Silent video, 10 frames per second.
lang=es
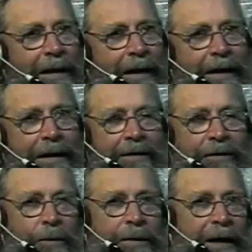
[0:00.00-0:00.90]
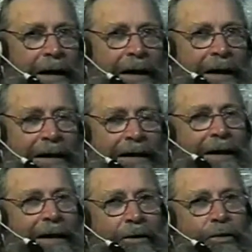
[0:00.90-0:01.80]
Este, si usted
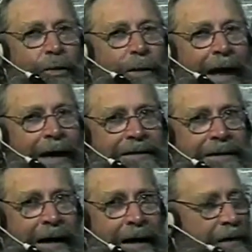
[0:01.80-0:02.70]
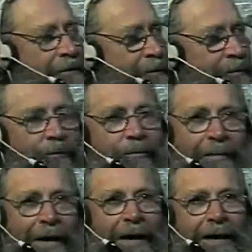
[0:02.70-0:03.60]
tiene en su casa
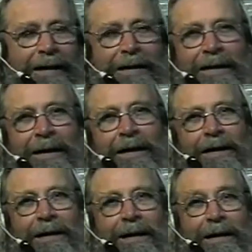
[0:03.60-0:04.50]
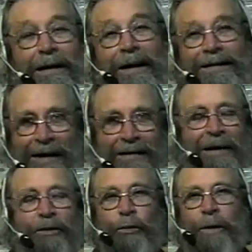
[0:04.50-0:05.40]
este, las
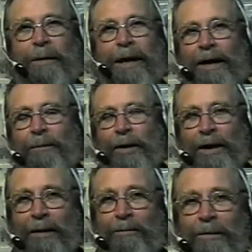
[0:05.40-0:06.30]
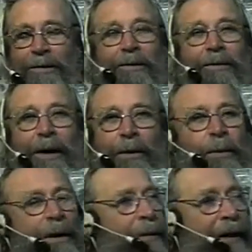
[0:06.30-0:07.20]
actas tupamaras, por ejemplo, o
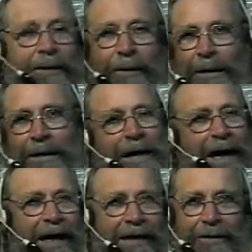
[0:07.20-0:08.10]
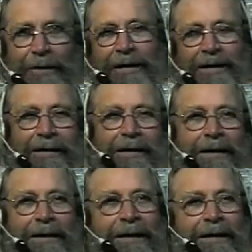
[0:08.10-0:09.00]
algún librito del ñato, este,
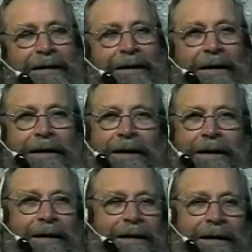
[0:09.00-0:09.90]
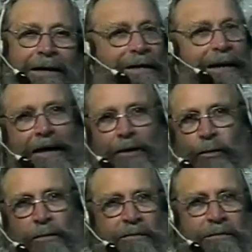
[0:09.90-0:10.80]
este, ya es
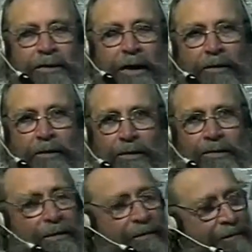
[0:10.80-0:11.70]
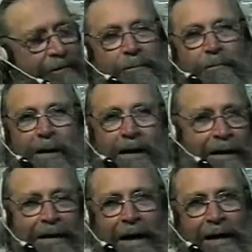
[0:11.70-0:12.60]
un sedicioso.
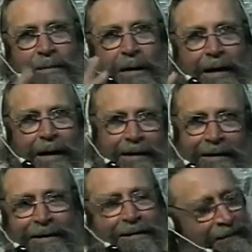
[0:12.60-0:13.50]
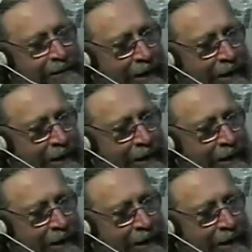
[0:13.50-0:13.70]
Y de ahí para adelante, ¿no?